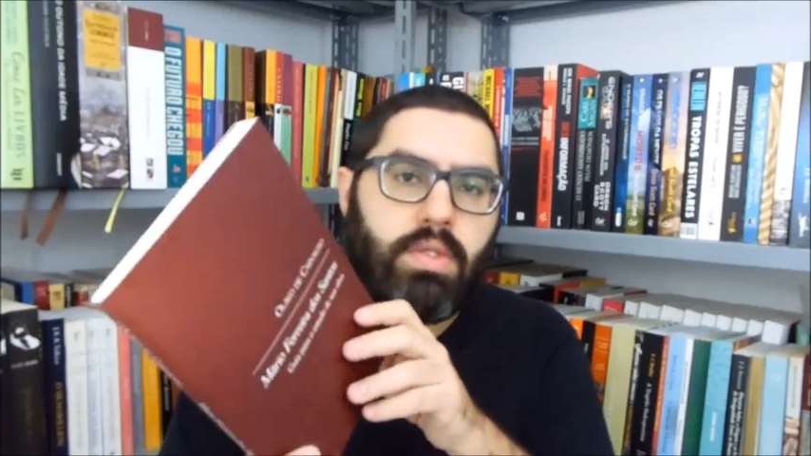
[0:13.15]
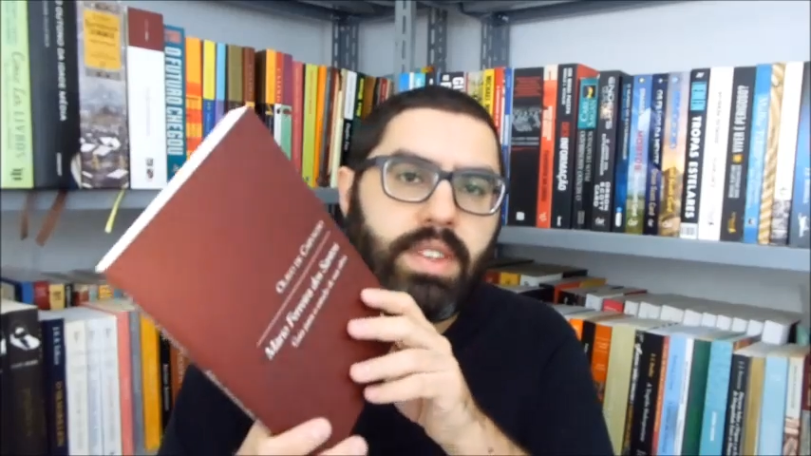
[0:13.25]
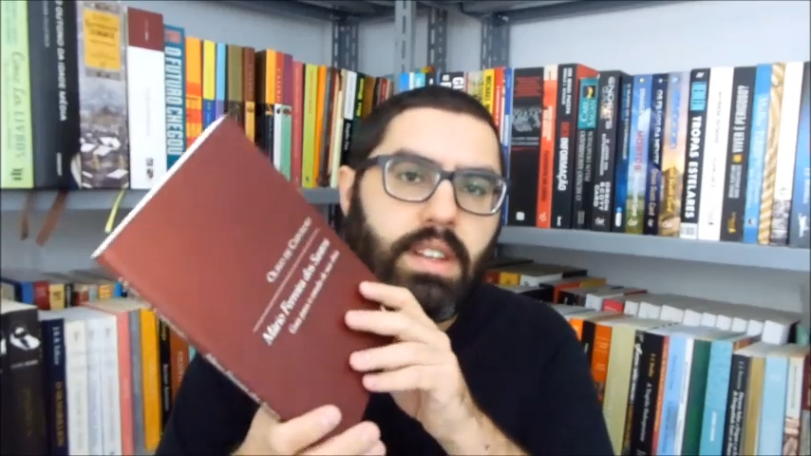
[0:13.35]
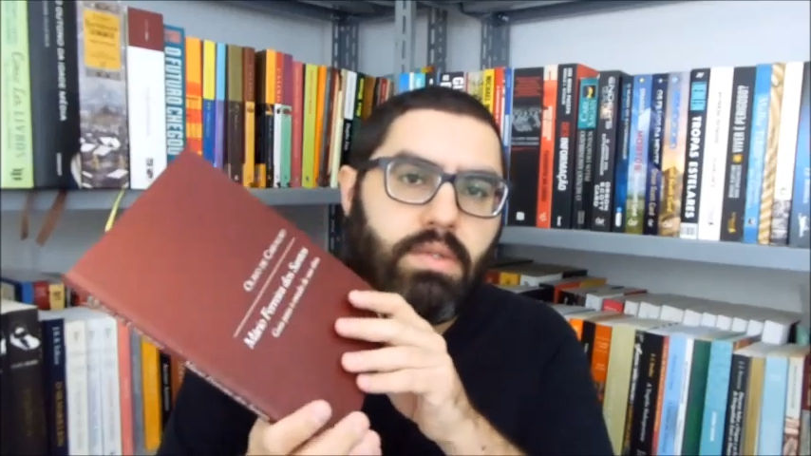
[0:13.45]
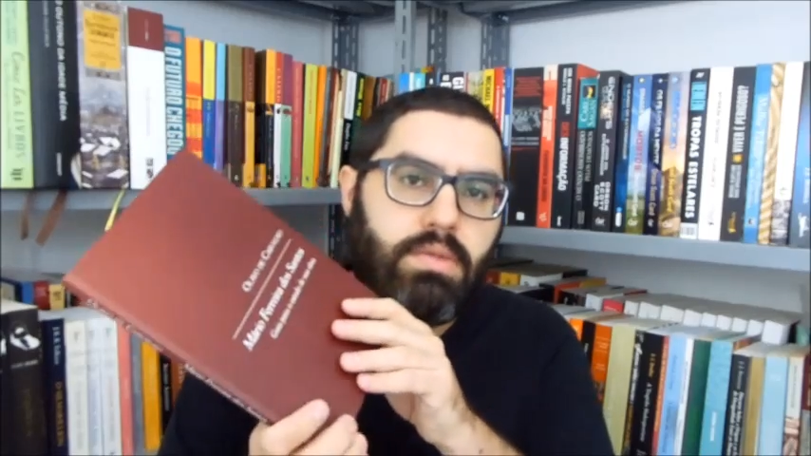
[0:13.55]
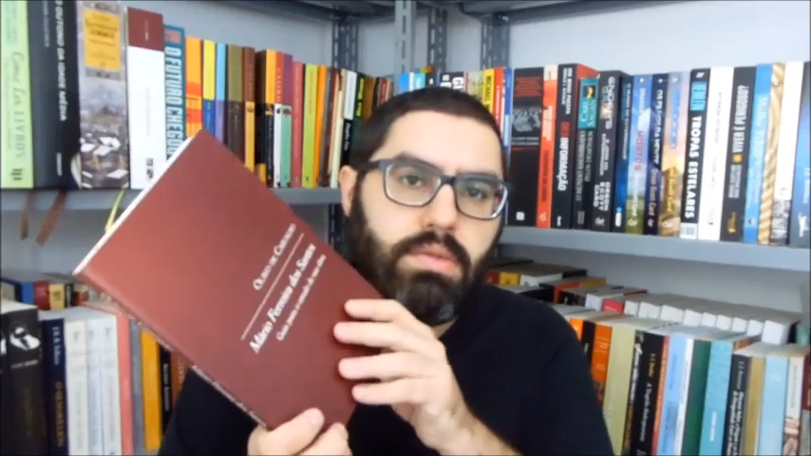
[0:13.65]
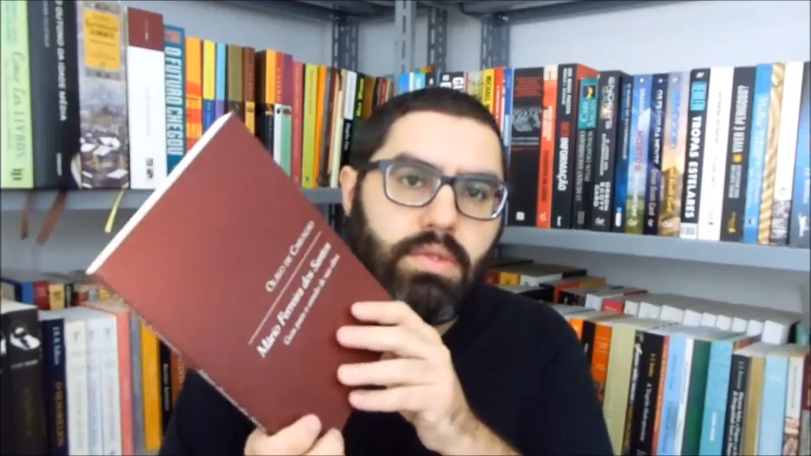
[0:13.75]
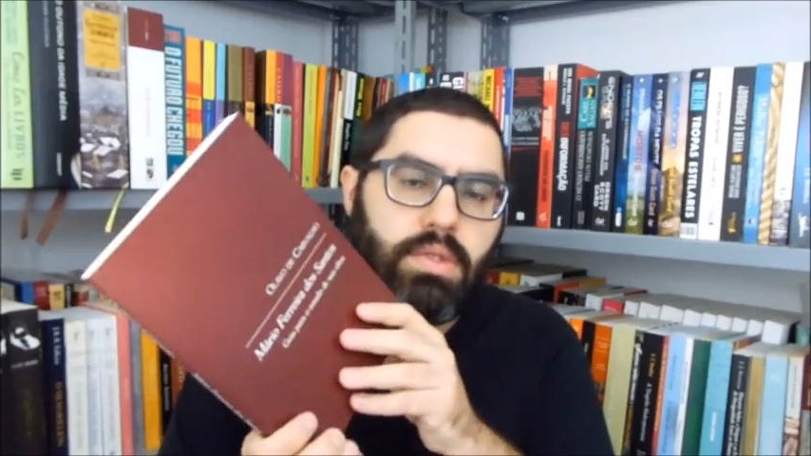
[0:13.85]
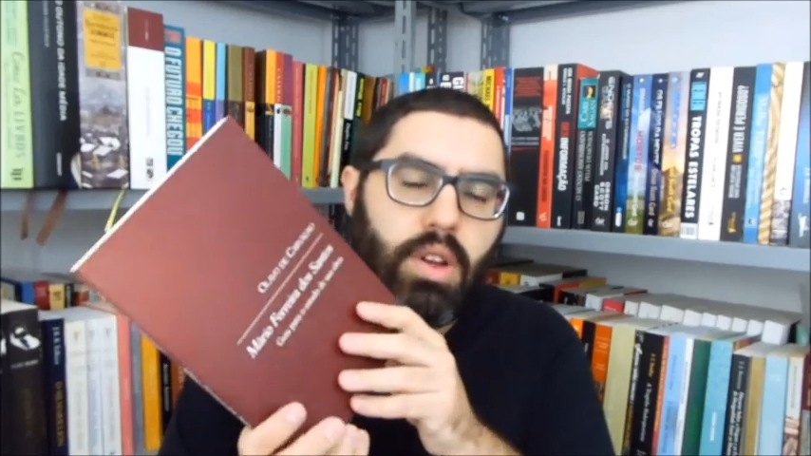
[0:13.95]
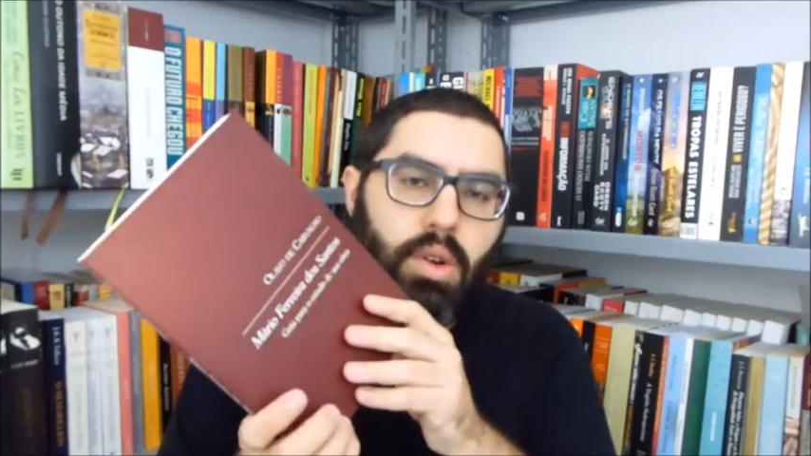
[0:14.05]
vou fazer
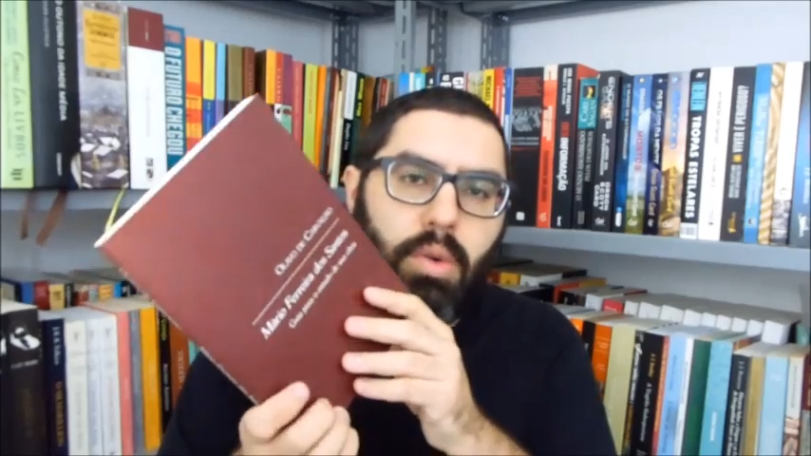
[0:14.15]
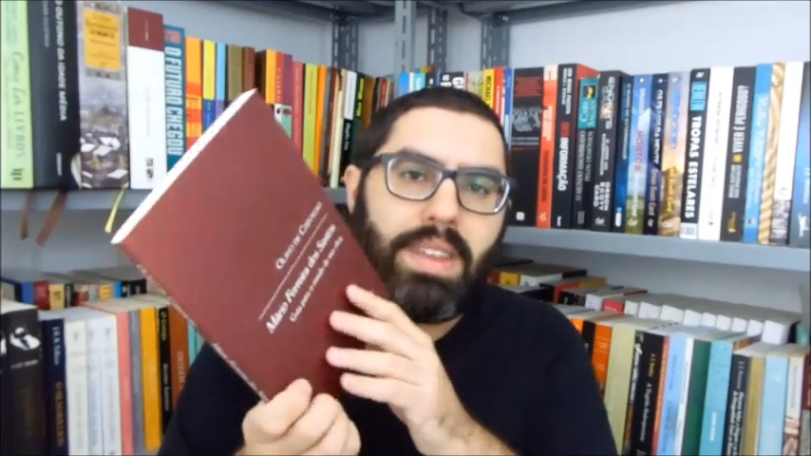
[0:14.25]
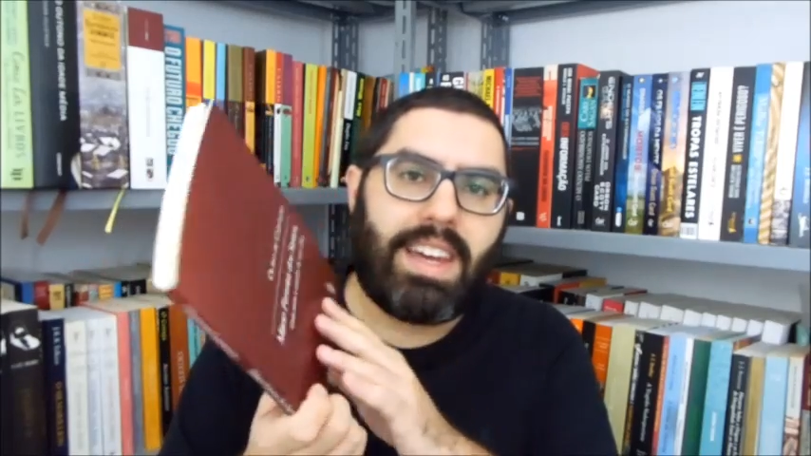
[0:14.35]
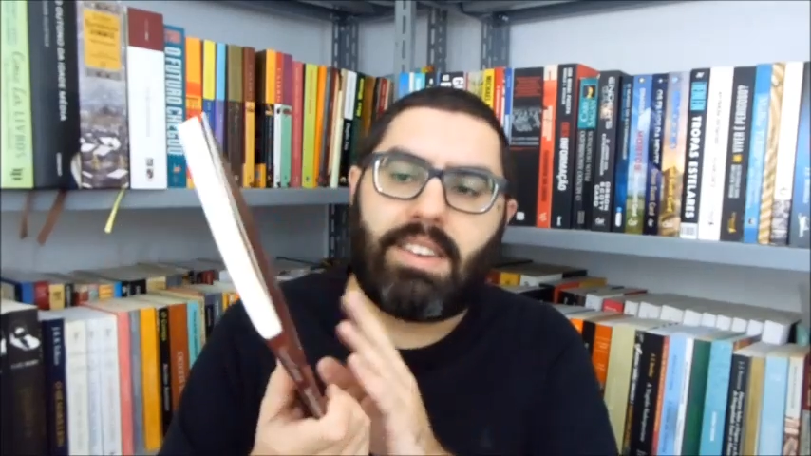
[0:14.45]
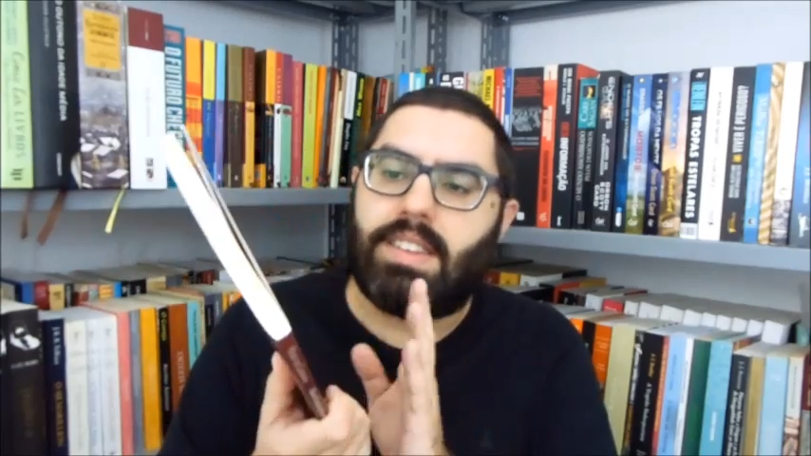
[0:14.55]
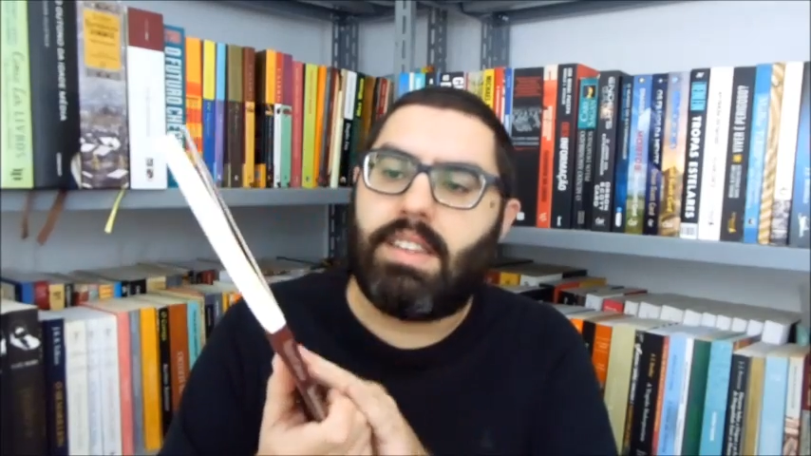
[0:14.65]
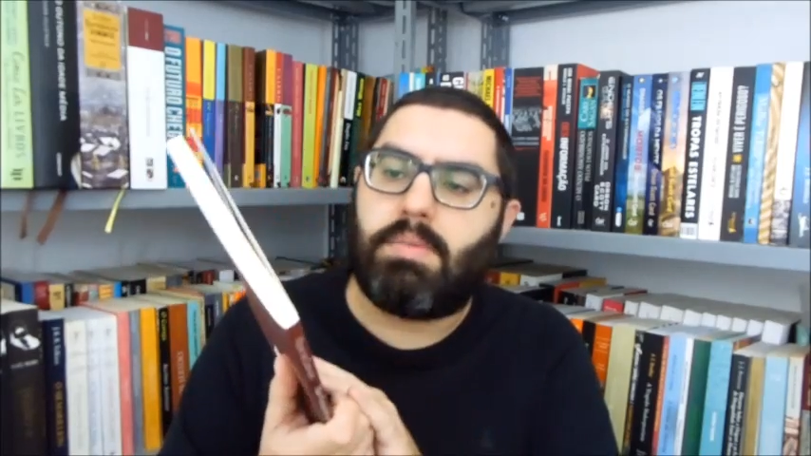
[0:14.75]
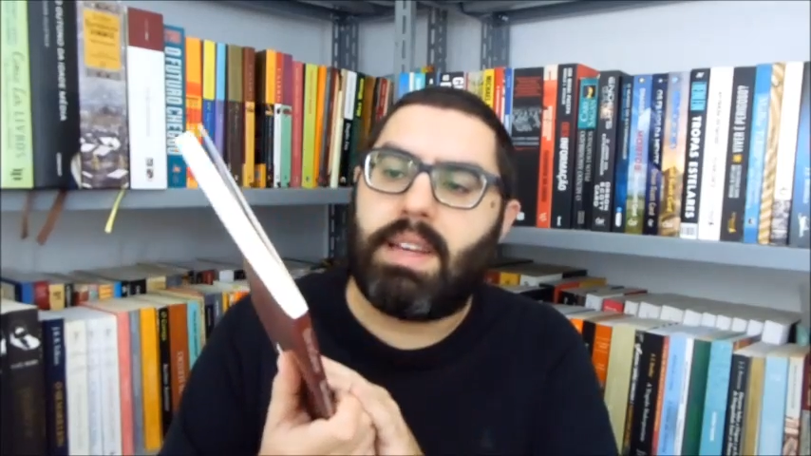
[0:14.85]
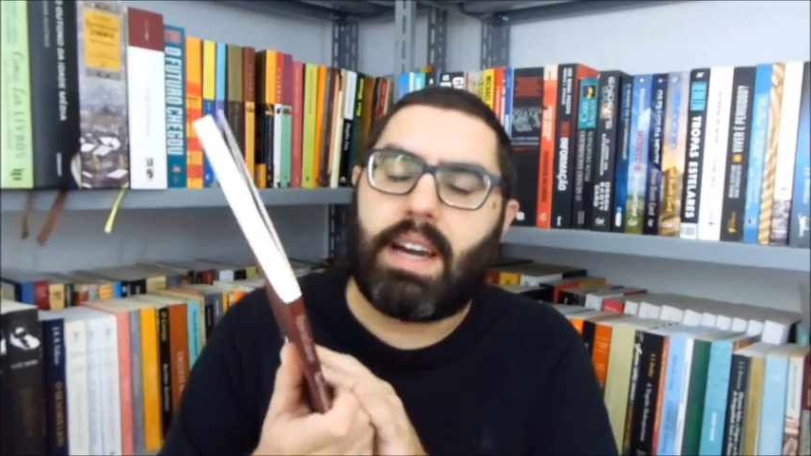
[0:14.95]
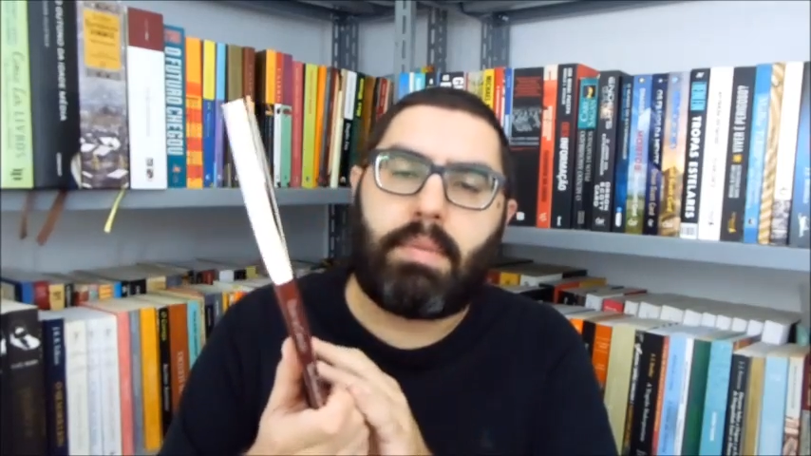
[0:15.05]
alguns comentários aqui,
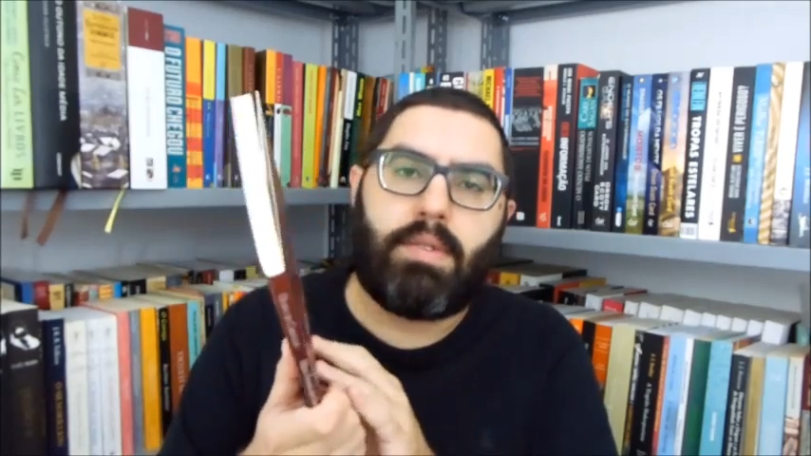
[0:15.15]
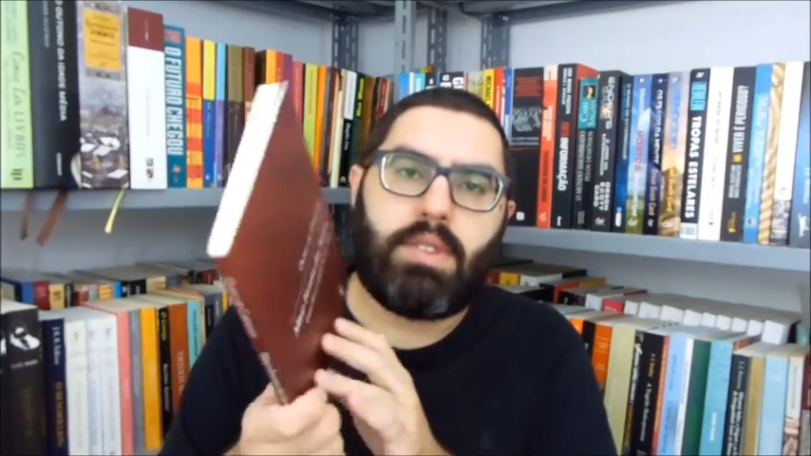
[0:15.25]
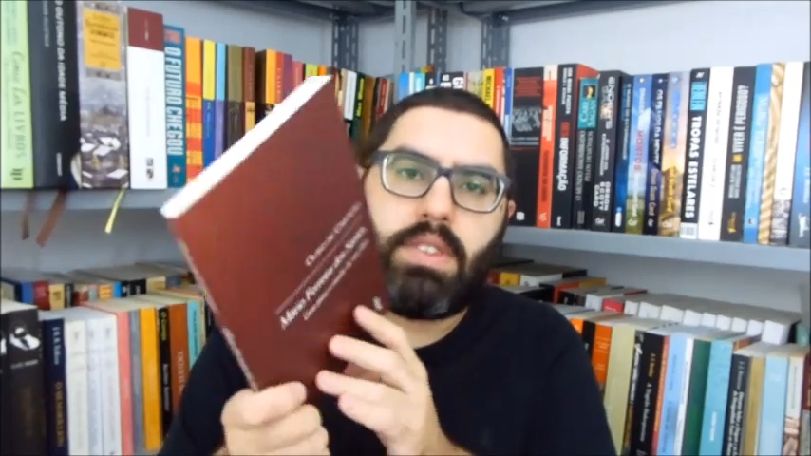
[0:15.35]
explicar para